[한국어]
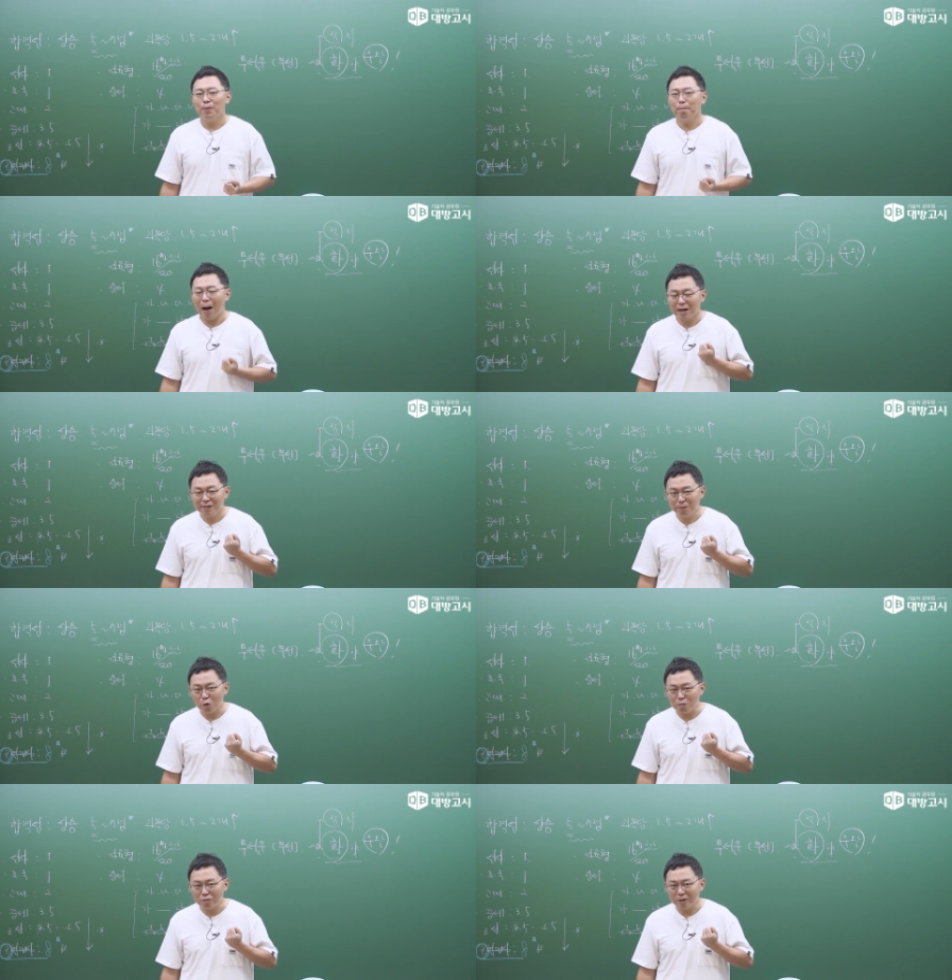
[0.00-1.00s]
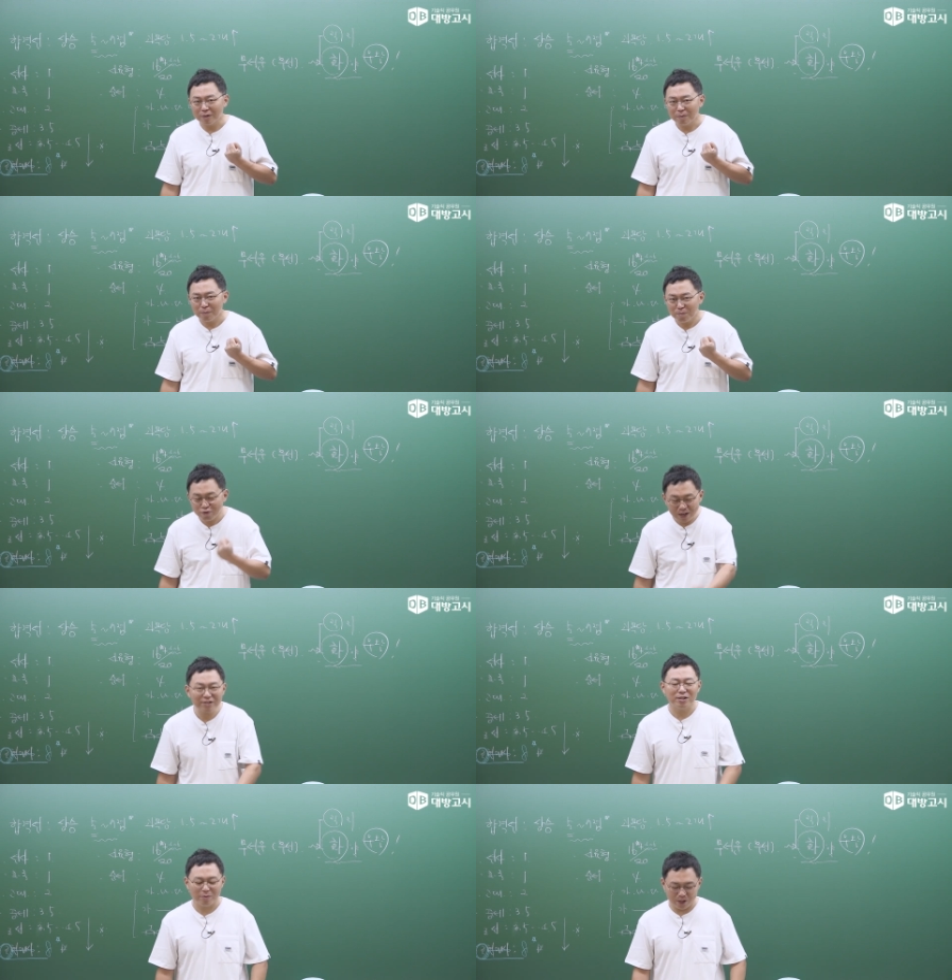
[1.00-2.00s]
방금 공부한
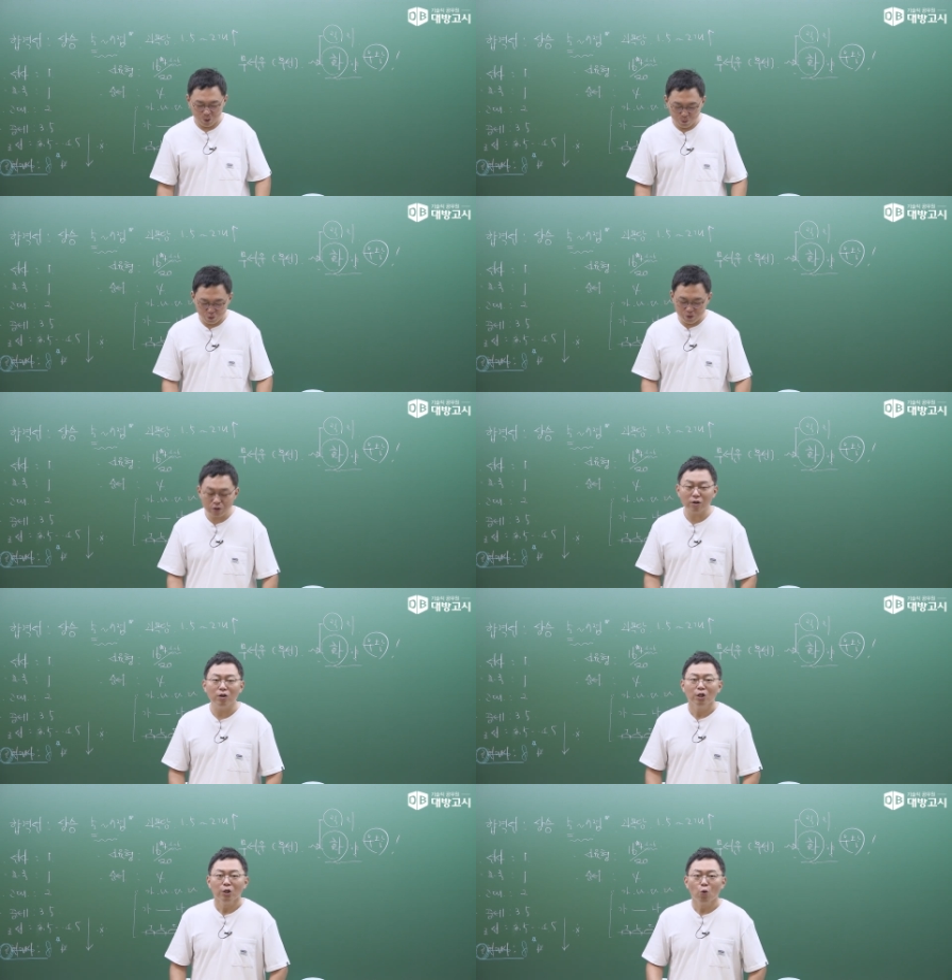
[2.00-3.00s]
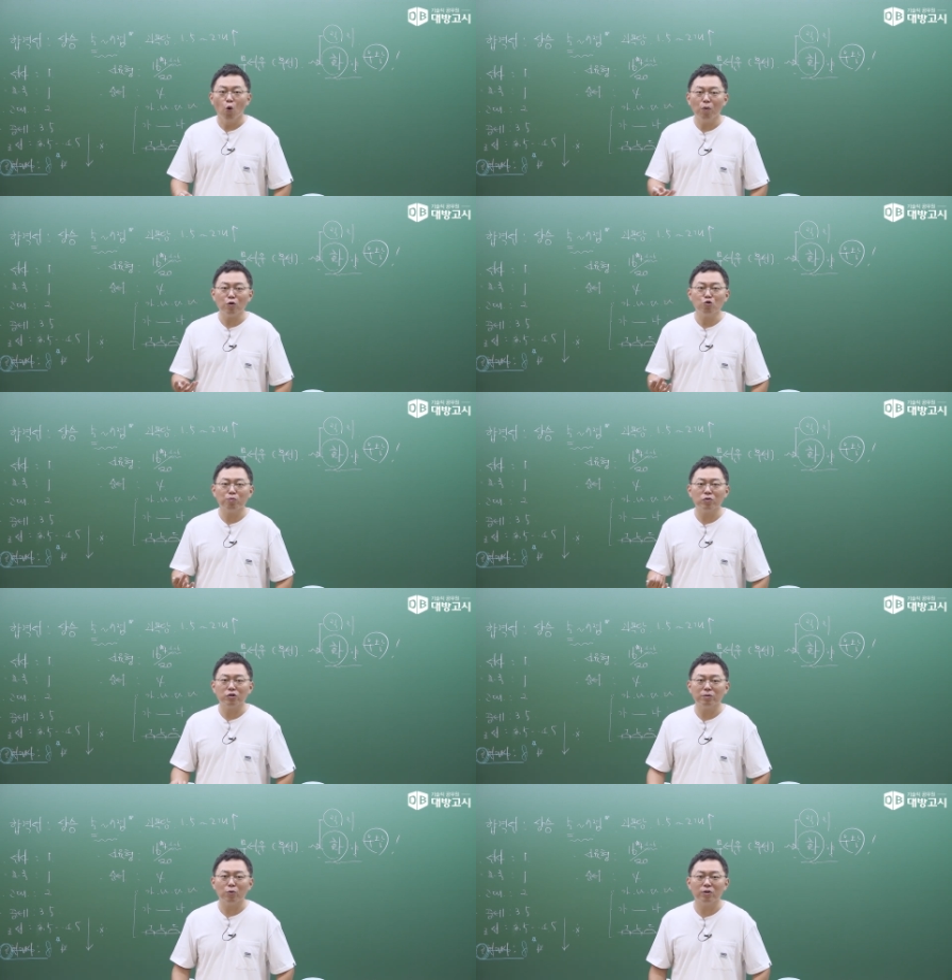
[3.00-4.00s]
프랑스입니다. 어, 문제 5번, 6번,
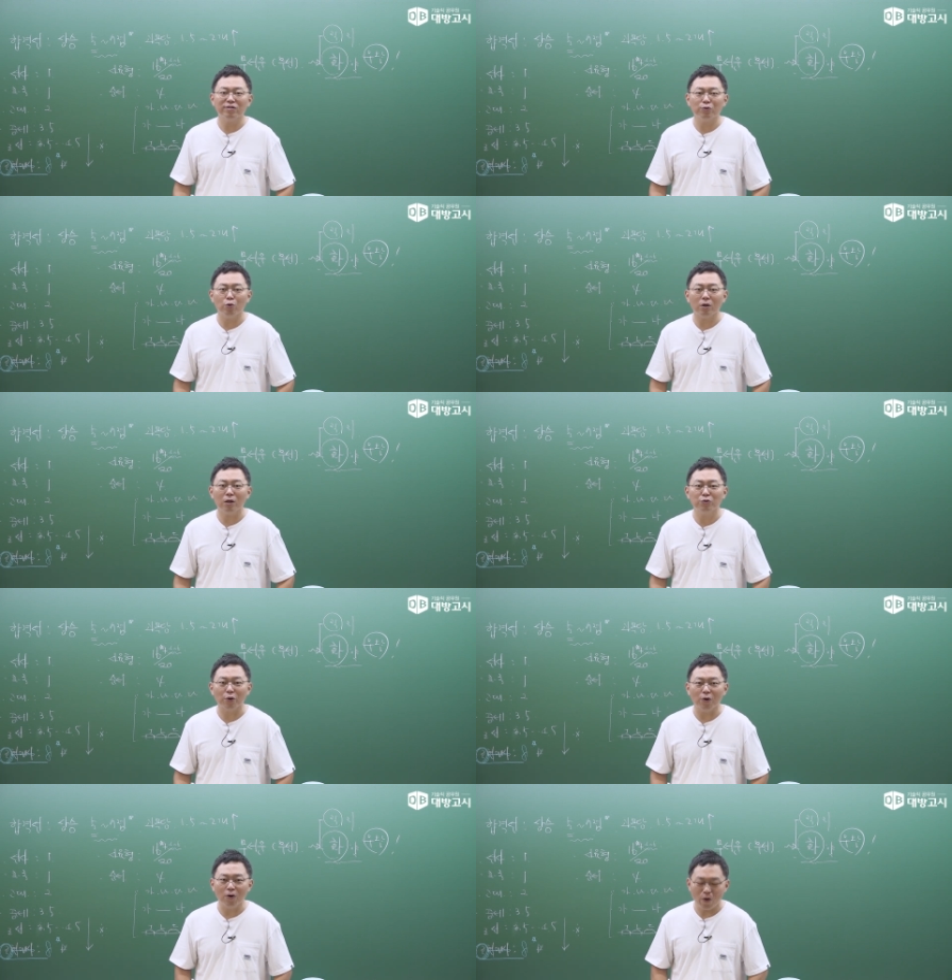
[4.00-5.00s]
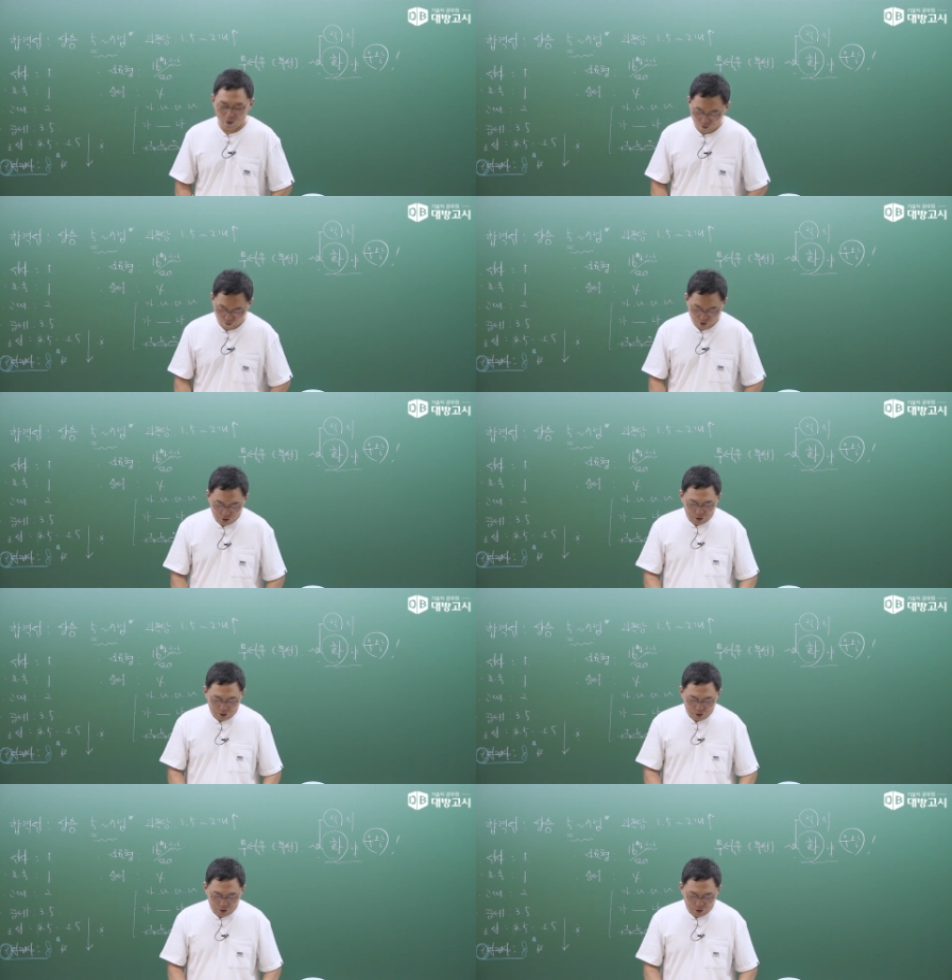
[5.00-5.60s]
7번에 스토리가 있어요. 예.